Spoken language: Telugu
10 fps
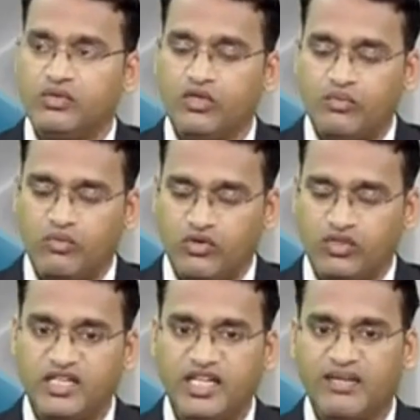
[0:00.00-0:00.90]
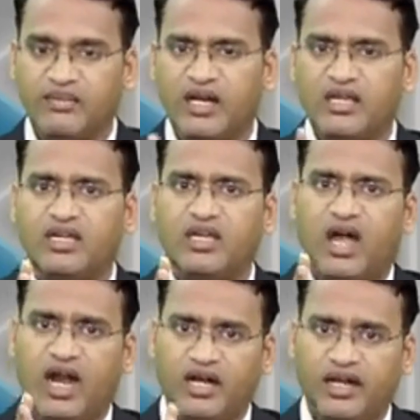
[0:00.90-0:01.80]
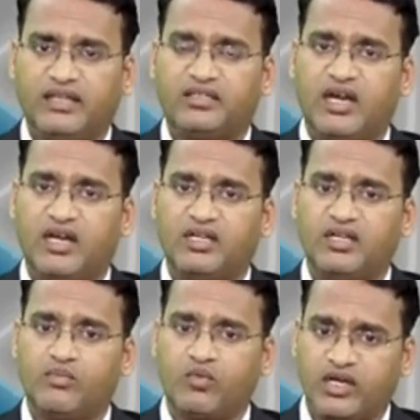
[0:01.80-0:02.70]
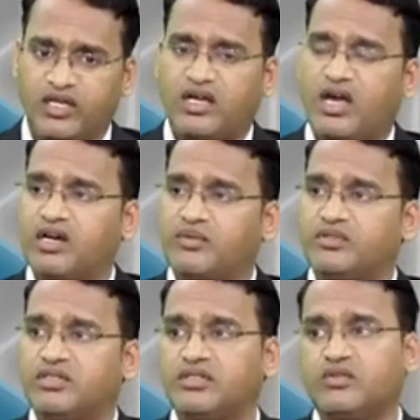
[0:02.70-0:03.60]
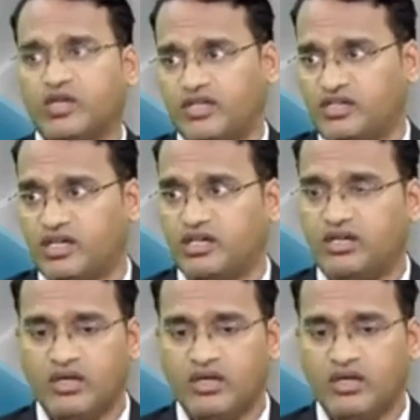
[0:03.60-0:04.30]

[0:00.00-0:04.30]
సో మోస్ట్లీ మనకి హార్ట్ అటాక్స్ రానికి ముఖ్య కారణం వచ్చేసి కొలెస్ట్రాల్